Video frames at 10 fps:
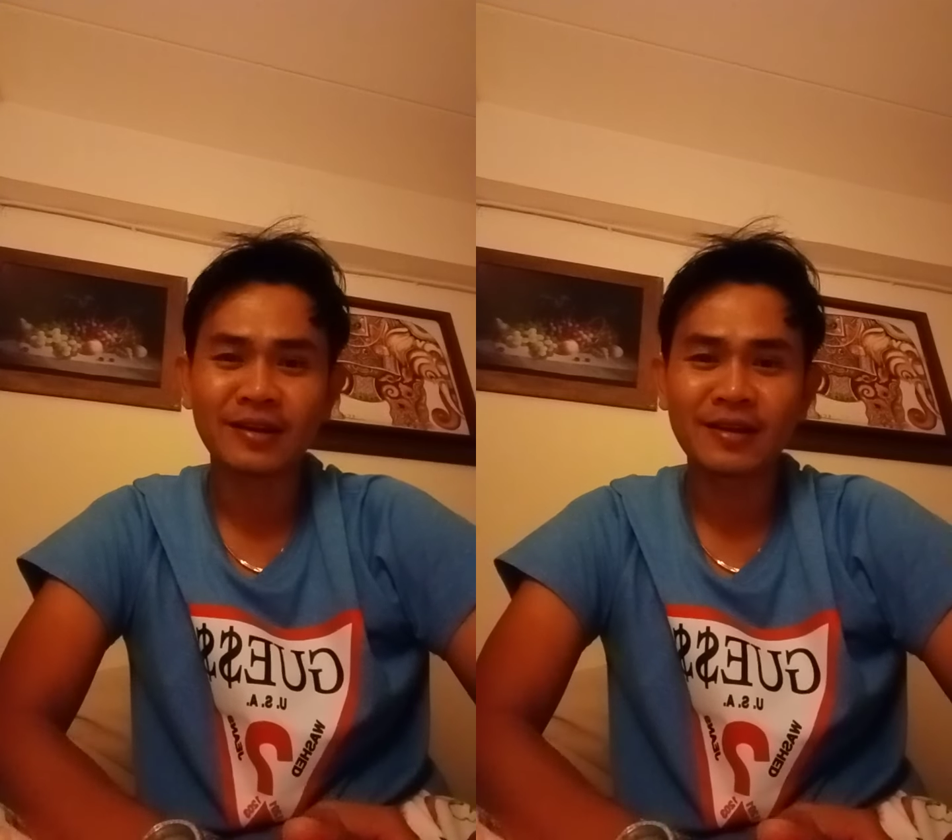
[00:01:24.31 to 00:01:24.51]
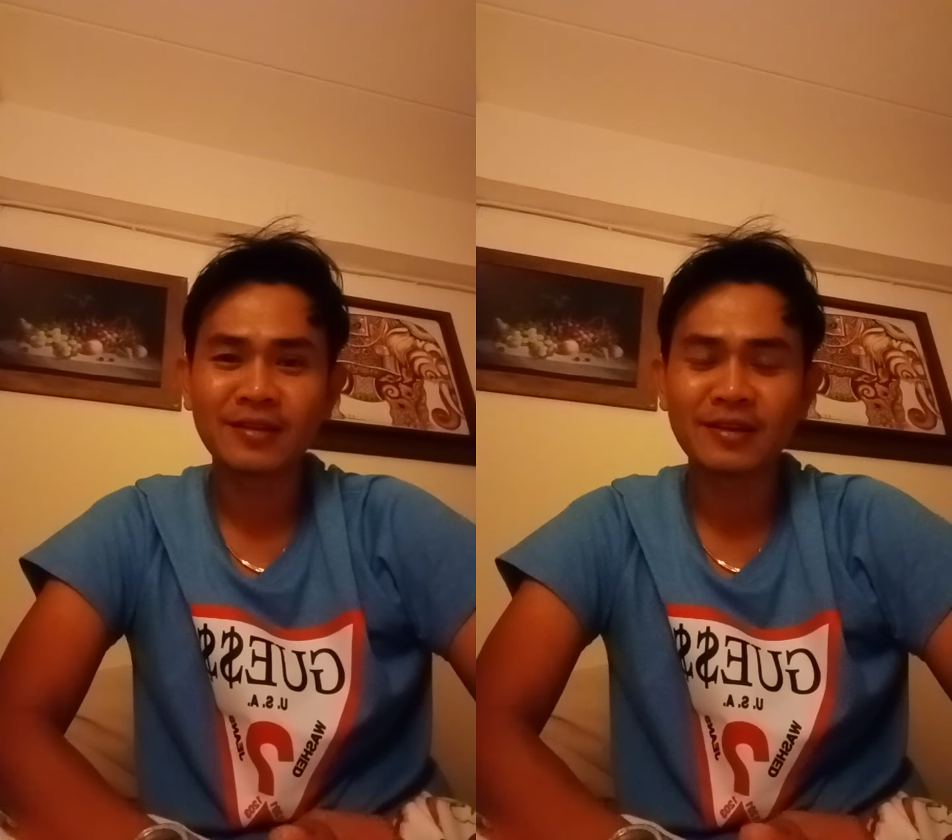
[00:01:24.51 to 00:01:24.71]

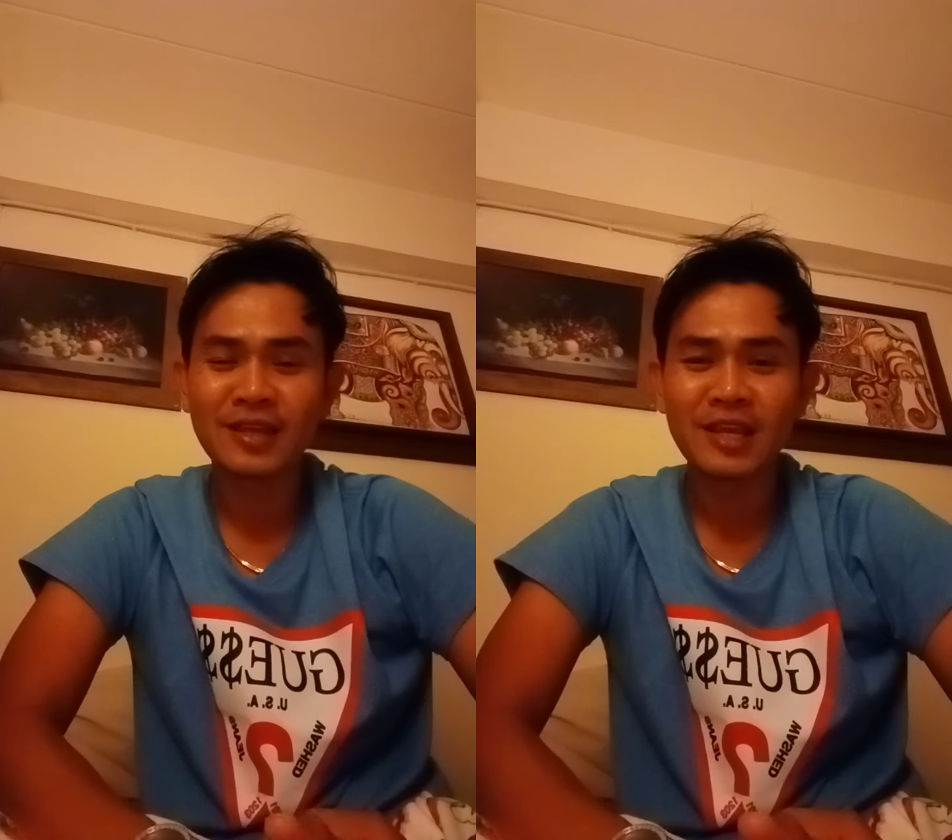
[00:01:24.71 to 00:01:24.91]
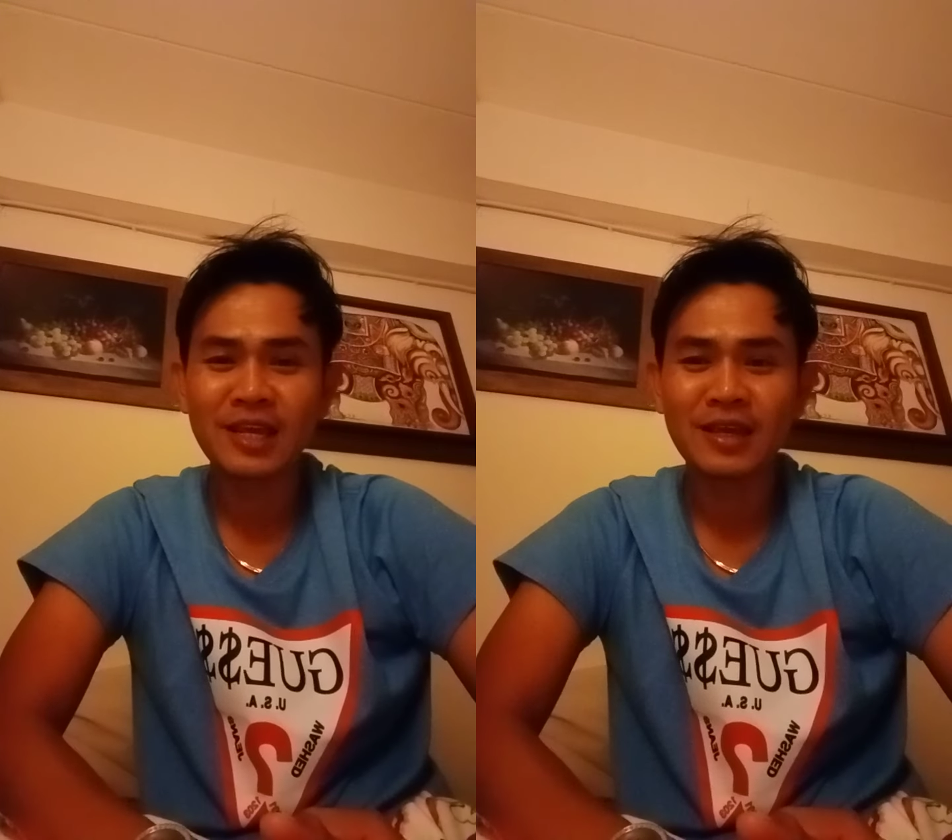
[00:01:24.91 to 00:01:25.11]
หนังสือ
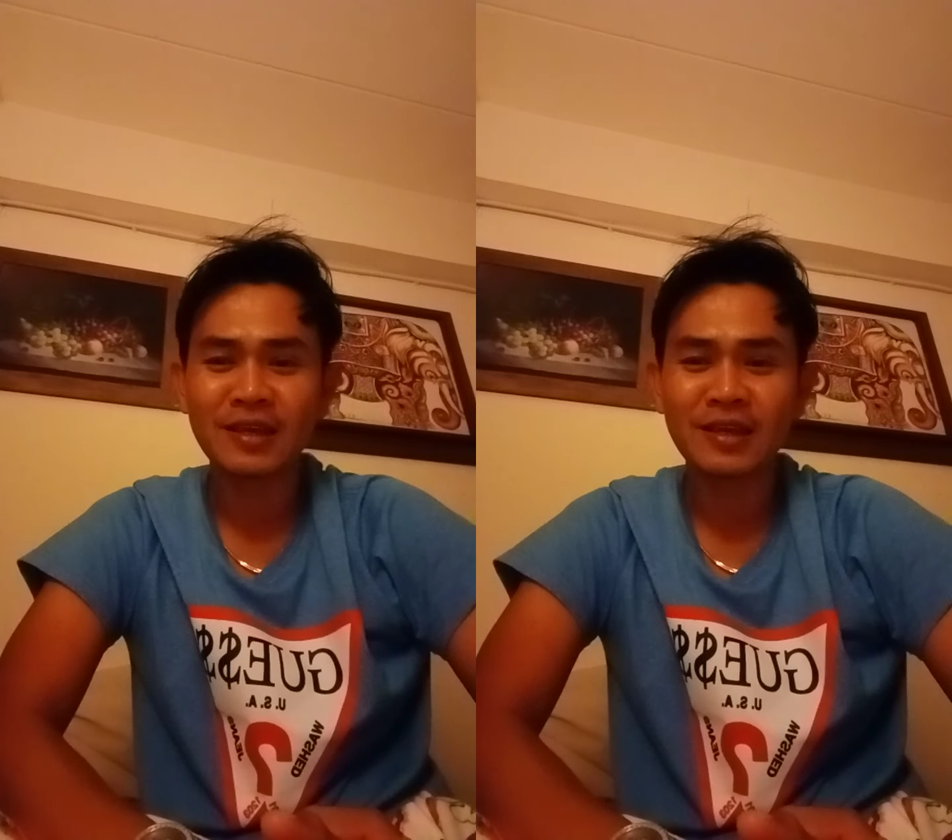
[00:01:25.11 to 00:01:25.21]
ที่